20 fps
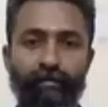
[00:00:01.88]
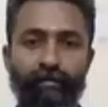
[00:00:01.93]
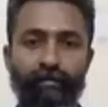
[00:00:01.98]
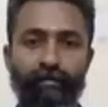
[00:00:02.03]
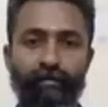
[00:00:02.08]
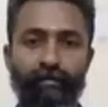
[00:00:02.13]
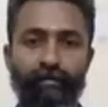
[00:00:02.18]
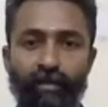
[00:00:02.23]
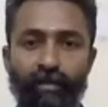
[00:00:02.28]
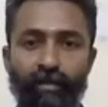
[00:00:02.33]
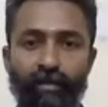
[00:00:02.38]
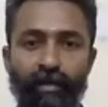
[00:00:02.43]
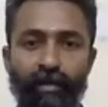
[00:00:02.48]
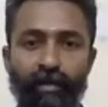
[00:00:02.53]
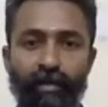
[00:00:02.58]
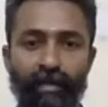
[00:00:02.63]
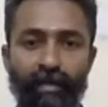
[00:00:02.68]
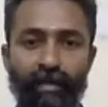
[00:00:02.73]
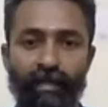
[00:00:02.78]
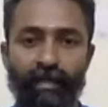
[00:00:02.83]
సో అందరికీ
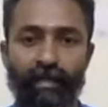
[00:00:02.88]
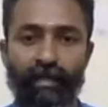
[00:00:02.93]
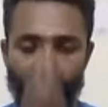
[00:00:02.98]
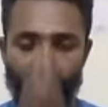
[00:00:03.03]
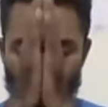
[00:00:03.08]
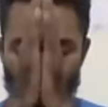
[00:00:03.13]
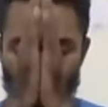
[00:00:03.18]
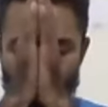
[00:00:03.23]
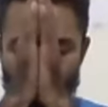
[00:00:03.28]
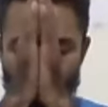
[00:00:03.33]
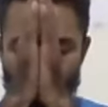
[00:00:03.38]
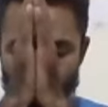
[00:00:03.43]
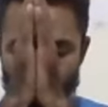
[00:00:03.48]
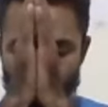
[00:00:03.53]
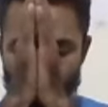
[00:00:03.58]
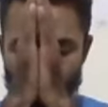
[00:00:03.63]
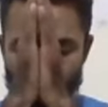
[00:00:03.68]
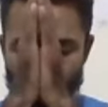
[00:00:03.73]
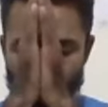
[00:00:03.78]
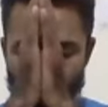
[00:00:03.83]
నమస్కారం మిత్రమా
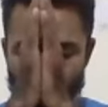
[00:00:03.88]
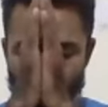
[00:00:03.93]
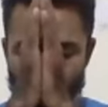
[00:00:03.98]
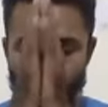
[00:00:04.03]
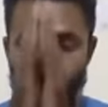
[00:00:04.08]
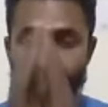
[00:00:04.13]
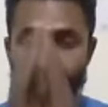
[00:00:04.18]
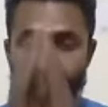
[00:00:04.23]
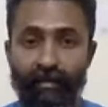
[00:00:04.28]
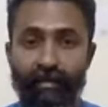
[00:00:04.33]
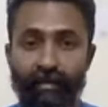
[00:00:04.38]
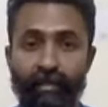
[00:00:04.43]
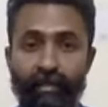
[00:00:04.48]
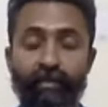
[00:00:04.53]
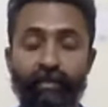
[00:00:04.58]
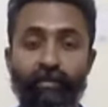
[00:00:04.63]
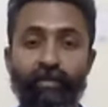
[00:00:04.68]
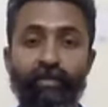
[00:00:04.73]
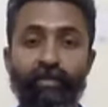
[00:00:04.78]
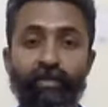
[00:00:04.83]

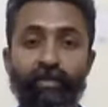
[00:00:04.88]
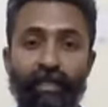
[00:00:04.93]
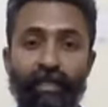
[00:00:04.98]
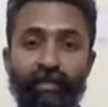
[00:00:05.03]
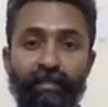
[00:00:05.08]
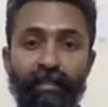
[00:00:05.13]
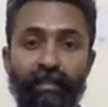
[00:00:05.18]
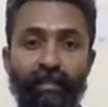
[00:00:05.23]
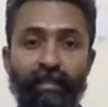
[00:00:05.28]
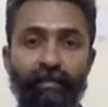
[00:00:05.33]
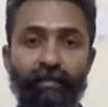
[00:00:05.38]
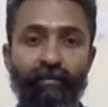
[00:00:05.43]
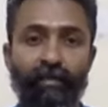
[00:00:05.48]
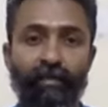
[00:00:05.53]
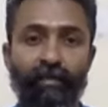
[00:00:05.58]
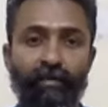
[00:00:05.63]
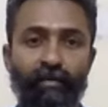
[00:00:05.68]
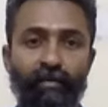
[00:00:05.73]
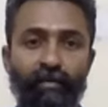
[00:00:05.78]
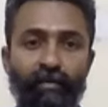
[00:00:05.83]
ఈరోజు
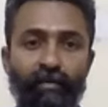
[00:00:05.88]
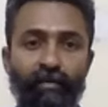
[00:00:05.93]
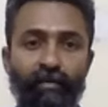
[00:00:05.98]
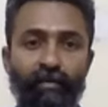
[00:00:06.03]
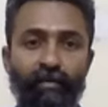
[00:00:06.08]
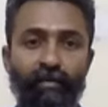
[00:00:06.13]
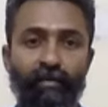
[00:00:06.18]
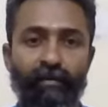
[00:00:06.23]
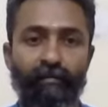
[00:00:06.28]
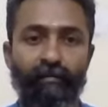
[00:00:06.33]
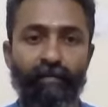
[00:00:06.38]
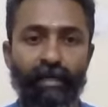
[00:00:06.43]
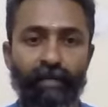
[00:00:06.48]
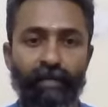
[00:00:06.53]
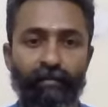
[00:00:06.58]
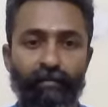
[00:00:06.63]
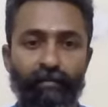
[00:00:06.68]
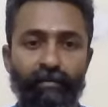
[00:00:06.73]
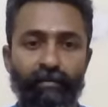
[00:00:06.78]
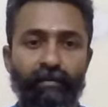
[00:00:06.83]
సత్సంగంలో
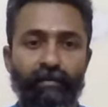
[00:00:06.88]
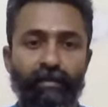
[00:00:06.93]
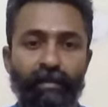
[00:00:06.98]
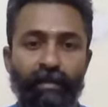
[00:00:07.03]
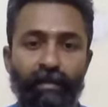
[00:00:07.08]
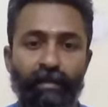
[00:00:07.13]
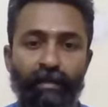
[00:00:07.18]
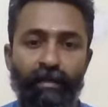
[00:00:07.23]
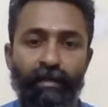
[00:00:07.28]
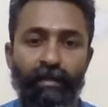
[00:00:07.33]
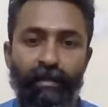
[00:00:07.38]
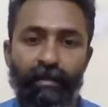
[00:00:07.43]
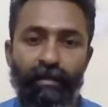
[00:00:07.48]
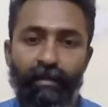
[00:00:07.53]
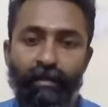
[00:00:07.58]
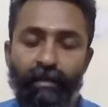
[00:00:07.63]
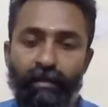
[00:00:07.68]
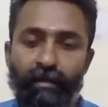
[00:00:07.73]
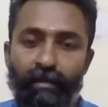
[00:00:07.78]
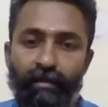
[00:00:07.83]
మనము
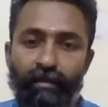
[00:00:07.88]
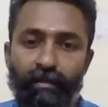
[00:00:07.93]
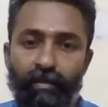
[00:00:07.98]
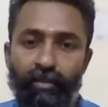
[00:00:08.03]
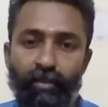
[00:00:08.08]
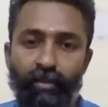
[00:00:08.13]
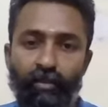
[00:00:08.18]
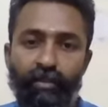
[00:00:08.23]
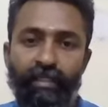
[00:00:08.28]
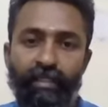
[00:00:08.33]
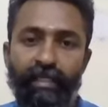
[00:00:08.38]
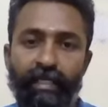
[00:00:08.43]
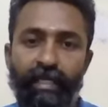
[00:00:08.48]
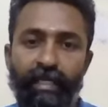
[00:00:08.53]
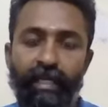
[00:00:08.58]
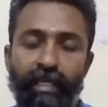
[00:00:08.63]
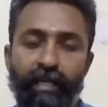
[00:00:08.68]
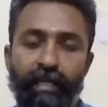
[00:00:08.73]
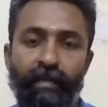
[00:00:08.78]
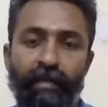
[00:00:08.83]
శుద్ధి
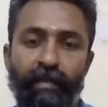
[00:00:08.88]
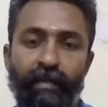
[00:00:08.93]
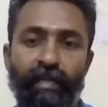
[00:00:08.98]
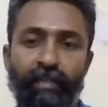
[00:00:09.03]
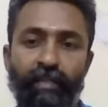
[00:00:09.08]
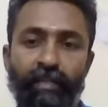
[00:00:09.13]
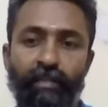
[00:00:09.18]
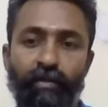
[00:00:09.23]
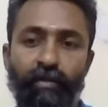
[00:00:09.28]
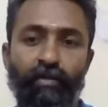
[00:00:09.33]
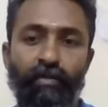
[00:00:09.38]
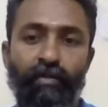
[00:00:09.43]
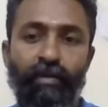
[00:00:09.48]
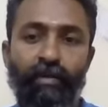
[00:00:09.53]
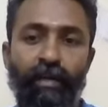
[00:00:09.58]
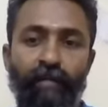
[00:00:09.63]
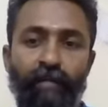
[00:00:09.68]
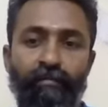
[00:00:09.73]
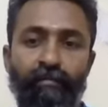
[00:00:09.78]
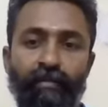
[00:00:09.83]
క్రియలను
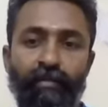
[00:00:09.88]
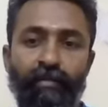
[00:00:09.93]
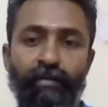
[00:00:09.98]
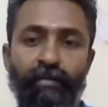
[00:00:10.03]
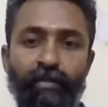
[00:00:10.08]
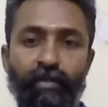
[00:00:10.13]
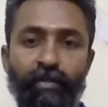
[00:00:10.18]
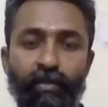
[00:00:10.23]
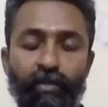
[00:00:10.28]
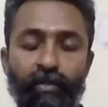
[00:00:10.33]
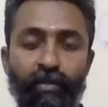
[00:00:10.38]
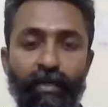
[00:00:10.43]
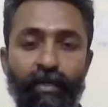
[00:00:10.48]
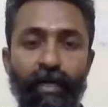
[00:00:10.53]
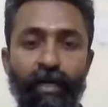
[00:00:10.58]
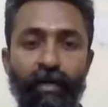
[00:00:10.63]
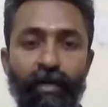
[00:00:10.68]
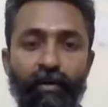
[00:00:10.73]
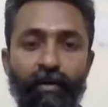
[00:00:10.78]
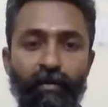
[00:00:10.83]
నేర్చుకుంటున్నాం
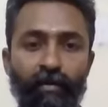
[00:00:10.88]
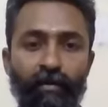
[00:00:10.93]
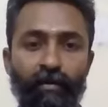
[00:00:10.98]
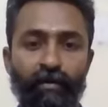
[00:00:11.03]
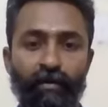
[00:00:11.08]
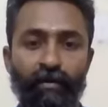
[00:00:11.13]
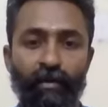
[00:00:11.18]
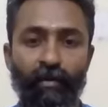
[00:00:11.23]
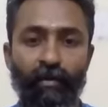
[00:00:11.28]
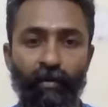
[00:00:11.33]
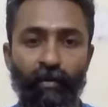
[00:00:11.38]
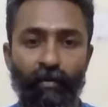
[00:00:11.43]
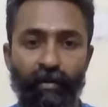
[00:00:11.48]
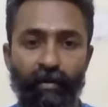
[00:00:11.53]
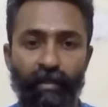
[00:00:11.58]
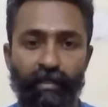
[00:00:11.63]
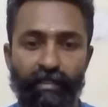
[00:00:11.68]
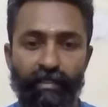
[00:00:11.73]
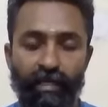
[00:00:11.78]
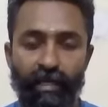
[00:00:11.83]
యోగాలో
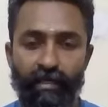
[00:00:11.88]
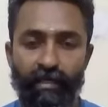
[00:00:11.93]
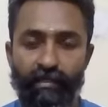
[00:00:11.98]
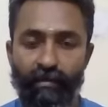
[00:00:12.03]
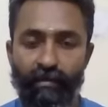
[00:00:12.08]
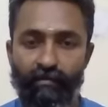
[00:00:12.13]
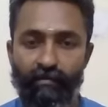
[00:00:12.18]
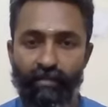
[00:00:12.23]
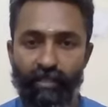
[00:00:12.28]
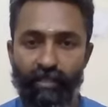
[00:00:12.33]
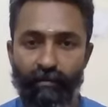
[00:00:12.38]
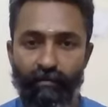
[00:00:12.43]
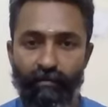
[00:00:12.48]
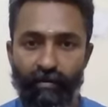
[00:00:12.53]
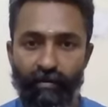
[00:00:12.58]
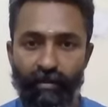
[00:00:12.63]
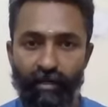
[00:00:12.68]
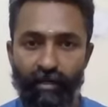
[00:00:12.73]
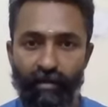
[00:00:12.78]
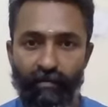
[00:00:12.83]
యోగ శాస్త్రం
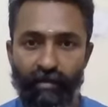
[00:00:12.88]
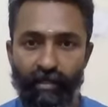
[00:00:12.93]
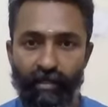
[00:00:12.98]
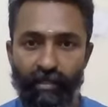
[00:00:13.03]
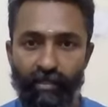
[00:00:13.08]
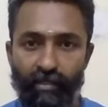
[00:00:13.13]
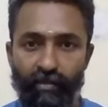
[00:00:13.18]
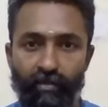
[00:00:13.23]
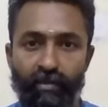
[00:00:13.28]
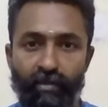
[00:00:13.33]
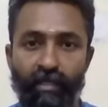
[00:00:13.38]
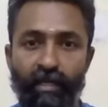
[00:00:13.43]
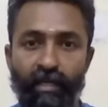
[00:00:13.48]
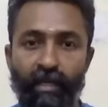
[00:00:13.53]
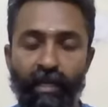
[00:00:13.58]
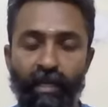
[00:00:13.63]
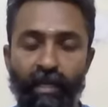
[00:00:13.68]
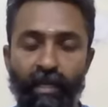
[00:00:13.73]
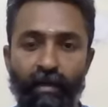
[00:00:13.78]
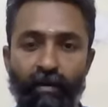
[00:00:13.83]
చెప్తున్నటువంటి శుద్ధి
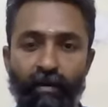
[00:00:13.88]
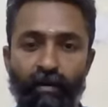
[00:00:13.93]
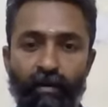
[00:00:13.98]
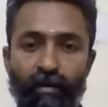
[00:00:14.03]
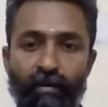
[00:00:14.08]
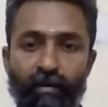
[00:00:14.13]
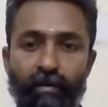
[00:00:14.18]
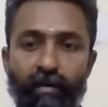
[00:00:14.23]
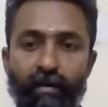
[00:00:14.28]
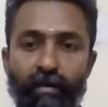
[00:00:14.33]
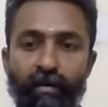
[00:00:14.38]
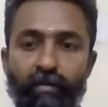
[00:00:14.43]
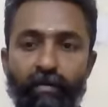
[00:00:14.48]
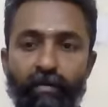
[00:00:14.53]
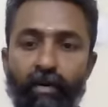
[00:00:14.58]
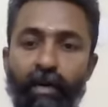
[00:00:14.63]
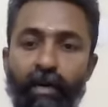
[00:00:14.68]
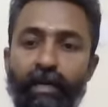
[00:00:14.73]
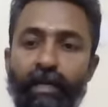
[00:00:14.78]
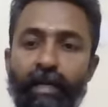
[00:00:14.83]
క్రియల్లో
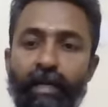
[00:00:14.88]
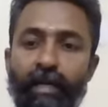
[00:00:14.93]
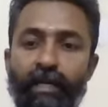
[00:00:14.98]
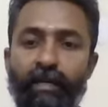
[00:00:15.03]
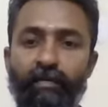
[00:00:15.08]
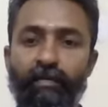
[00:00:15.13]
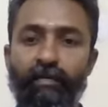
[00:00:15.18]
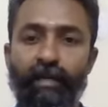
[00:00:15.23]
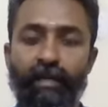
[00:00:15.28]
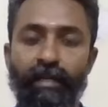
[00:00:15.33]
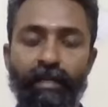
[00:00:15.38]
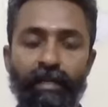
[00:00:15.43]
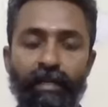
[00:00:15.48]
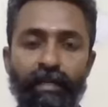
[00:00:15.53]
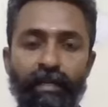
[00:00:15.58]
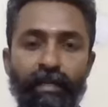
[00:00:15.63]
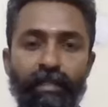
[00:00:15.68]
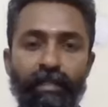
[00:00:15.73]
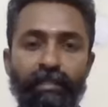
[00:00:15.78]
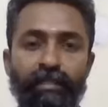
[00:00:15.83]
ఒకటైనటువంటి
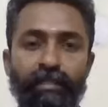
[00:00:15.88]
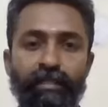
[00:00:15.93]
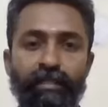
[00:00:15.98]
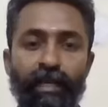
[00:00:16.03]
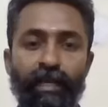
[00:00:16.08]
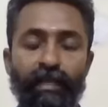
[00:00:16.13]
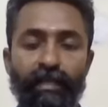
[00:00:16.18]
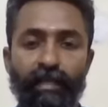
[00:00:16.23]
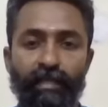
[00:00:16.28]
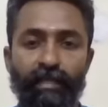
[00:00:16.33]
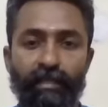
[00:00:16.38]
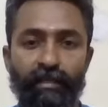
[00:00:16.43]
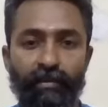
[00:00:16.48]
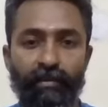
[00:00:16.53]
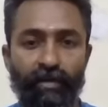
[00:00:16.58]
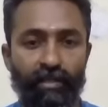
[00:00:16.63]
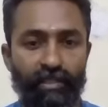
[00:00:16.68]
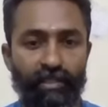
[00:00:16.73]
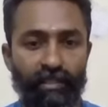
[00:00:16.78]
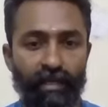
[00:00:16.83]
జలనేతి
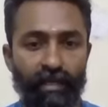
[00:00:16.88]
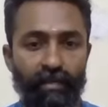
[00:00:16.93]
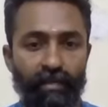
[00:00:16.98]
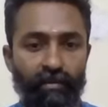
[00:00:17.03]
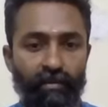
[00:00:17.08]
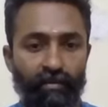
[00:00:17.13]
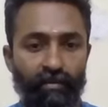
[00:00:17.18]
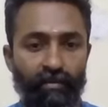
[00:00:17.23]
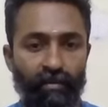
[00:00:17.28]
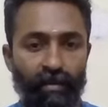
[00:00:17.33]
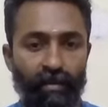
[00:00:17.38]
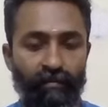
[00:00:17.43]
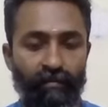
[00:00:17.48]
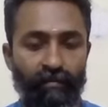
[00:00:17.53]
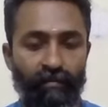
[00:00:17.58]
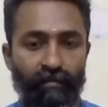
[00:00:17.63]
గురించి తెలుసుకుంటున్నాం